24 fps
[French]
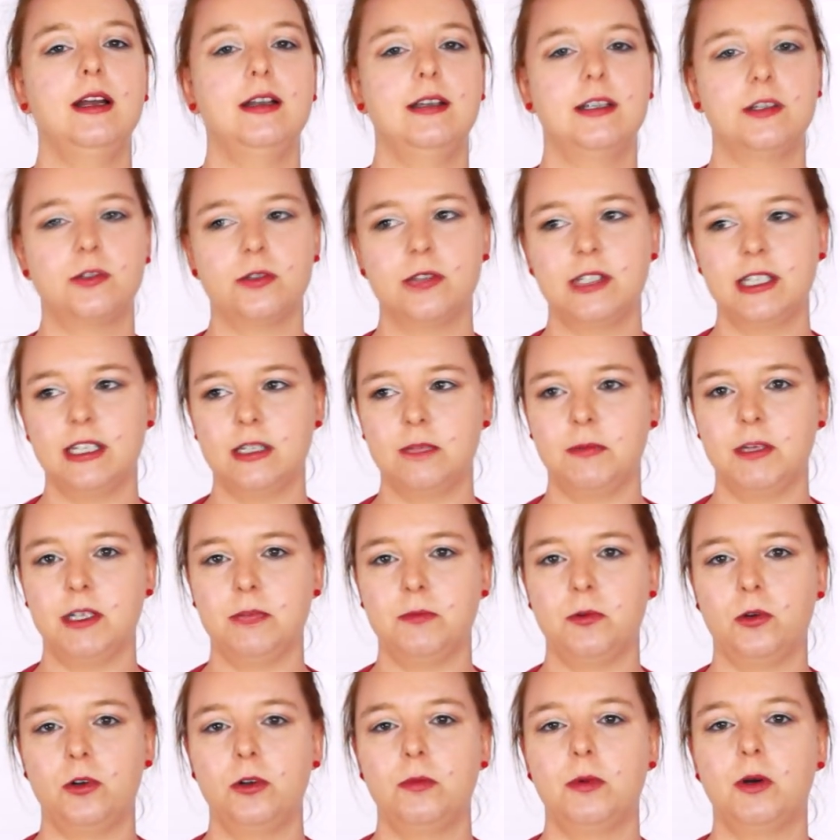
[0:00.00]
Les autres
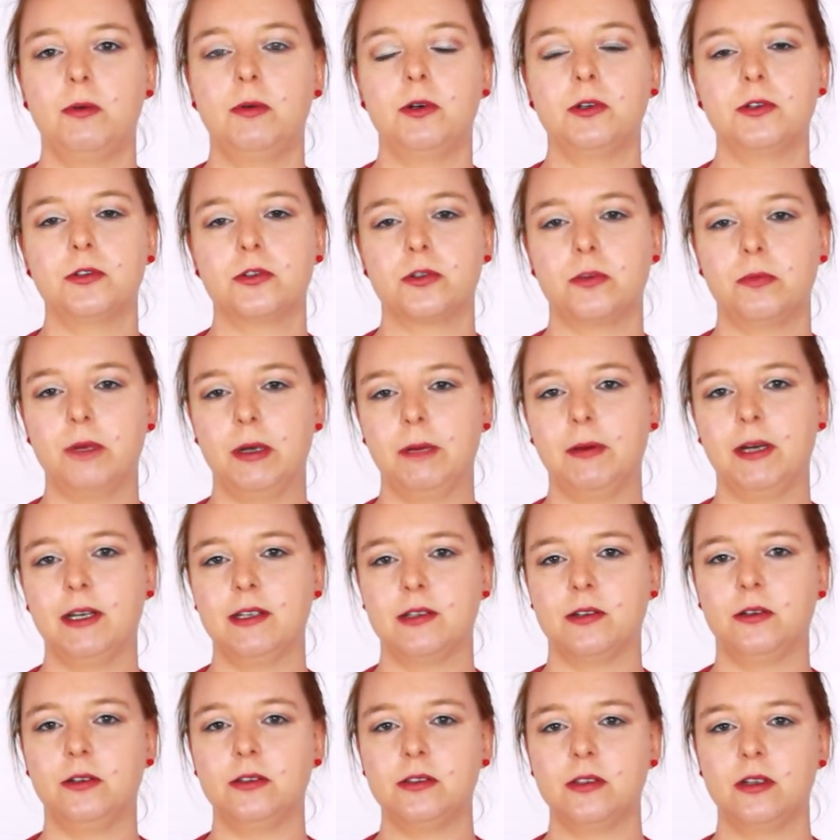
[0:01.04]
espèces pour le moment ne sont pas
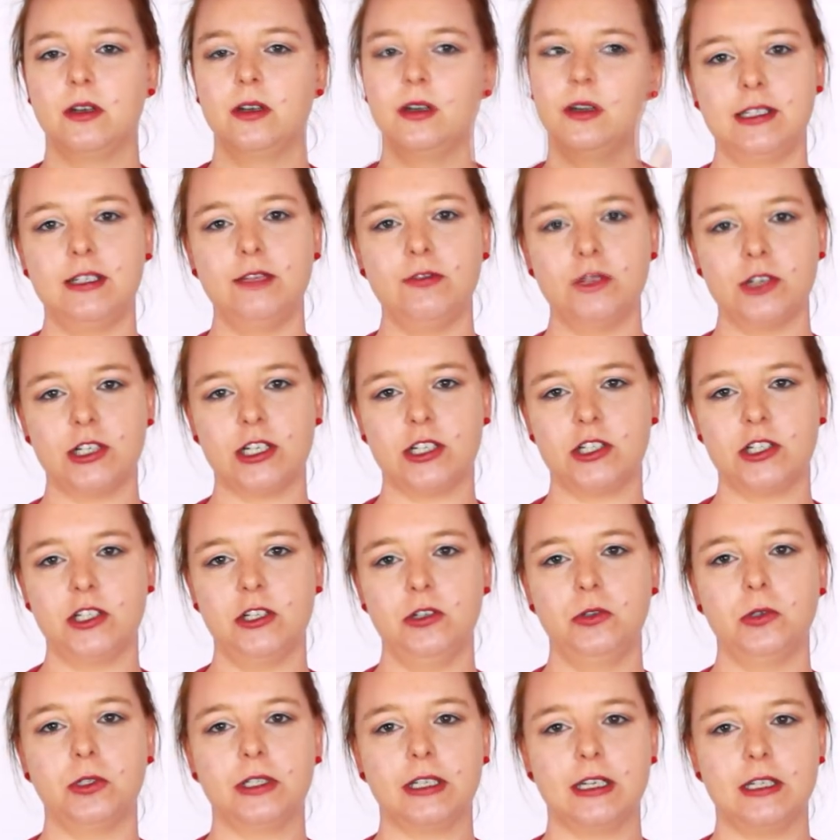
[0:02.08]
présentes. Si vous cherchez
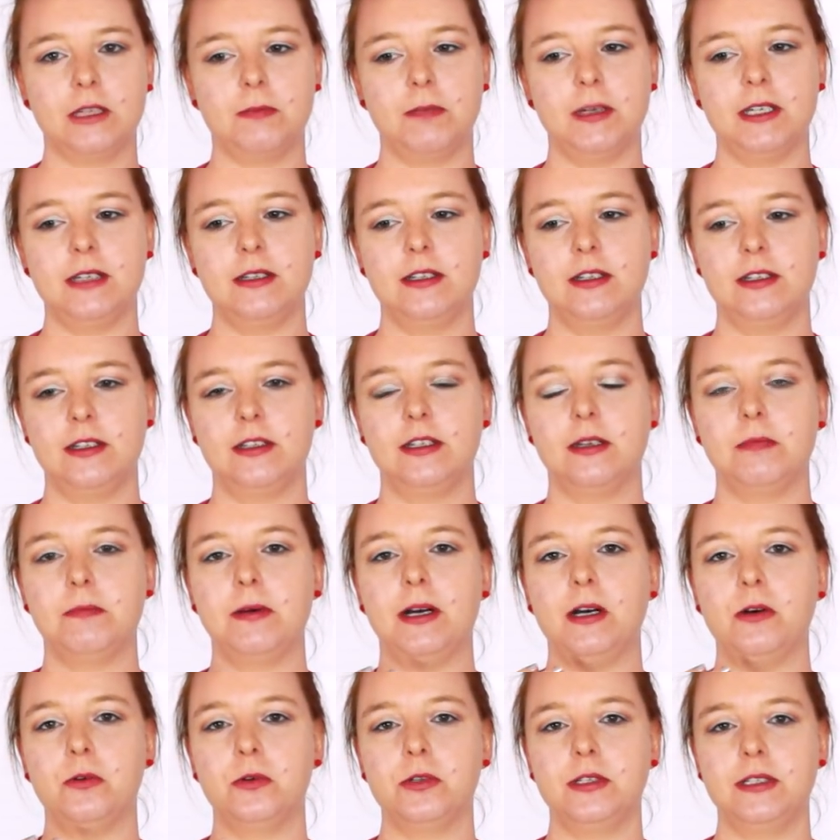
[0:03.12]
une autre espèce, n'hésitez
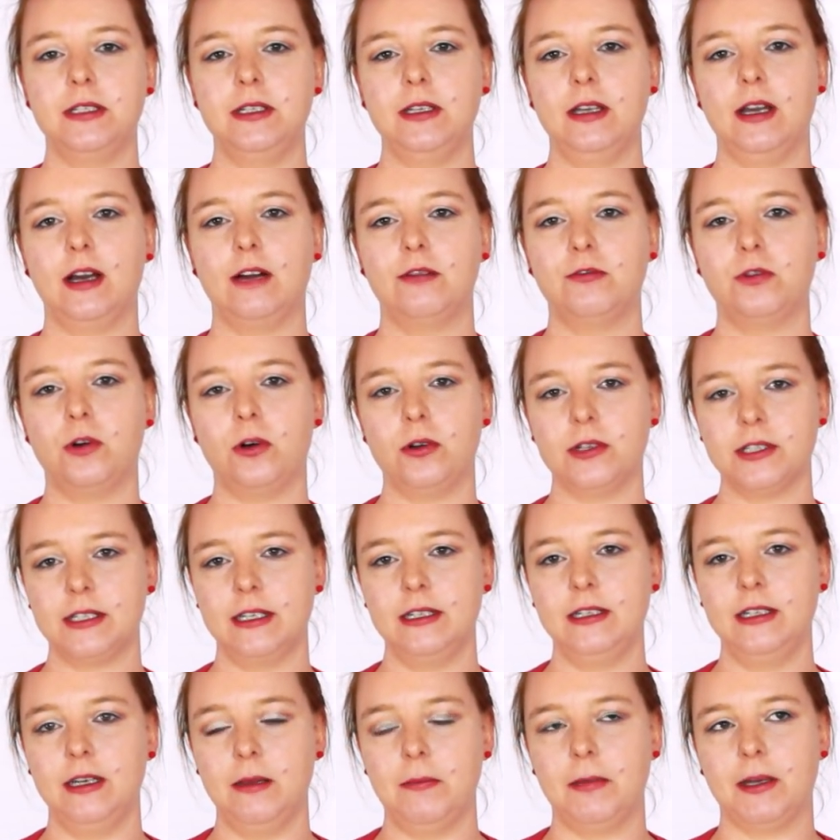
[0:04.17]
pas aussi à vous
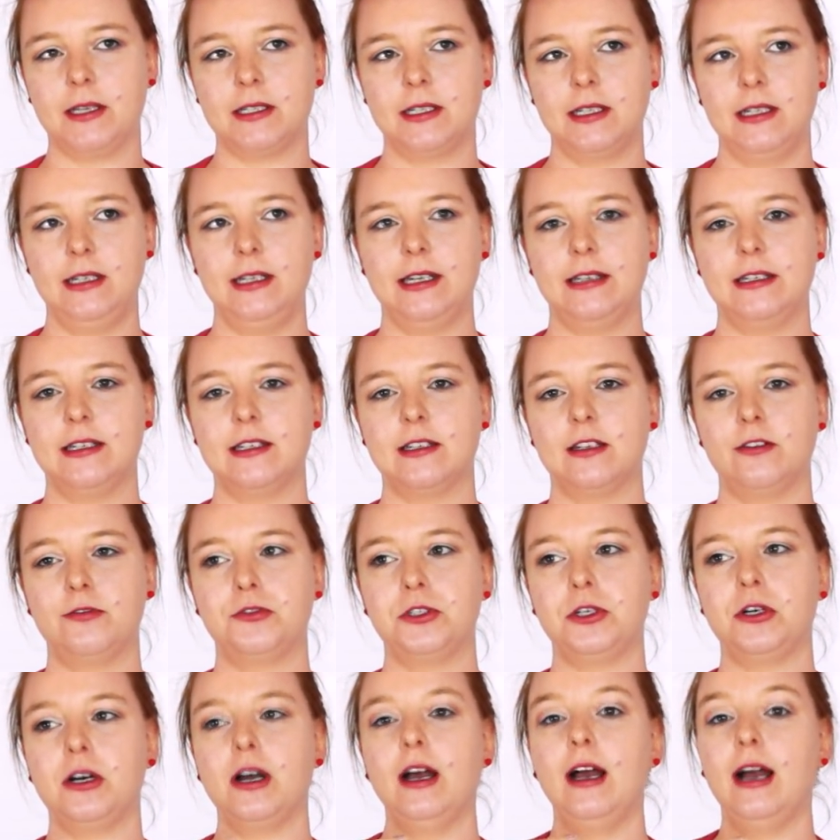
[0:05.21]
renseigner parce qu'il y a des
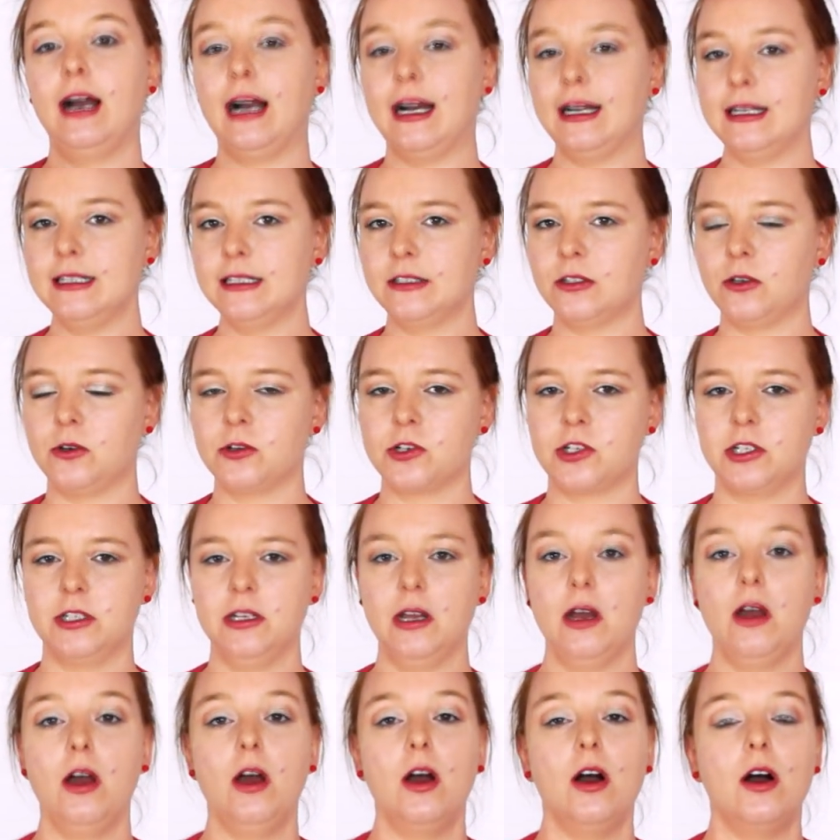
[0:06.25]
éleveurs à
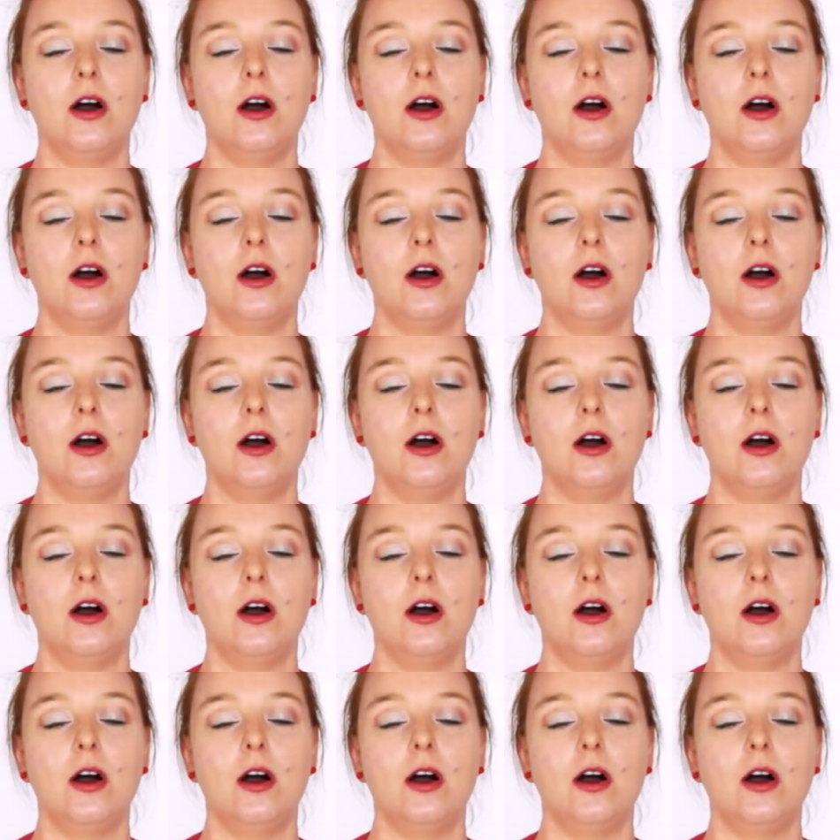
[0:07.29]
l'étranger.